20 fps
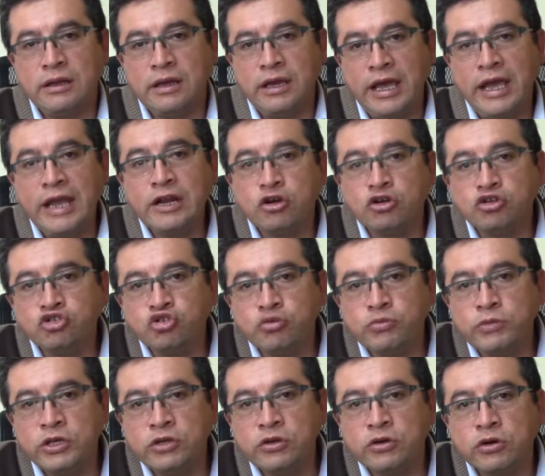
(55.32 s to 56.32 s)
el
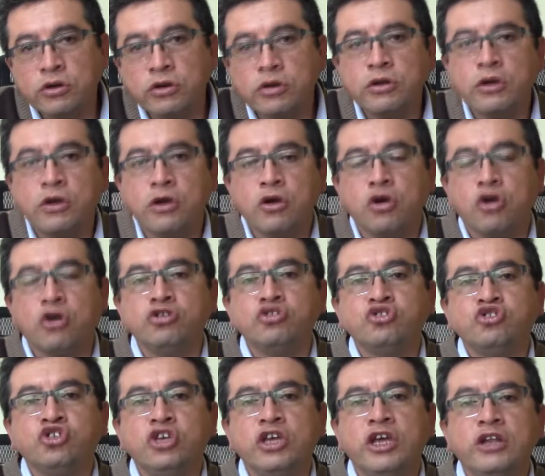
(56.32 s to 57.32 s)
consumidor
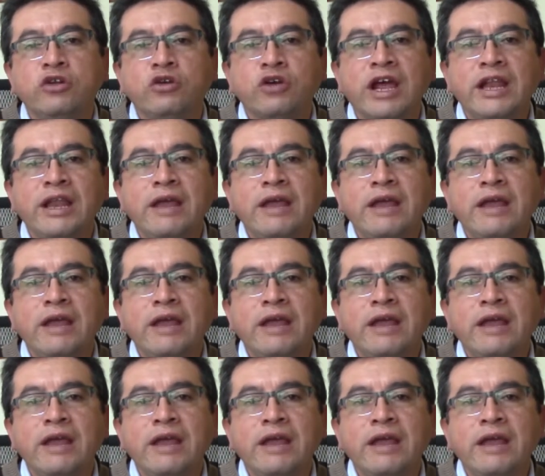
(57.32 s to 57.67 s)
consideró que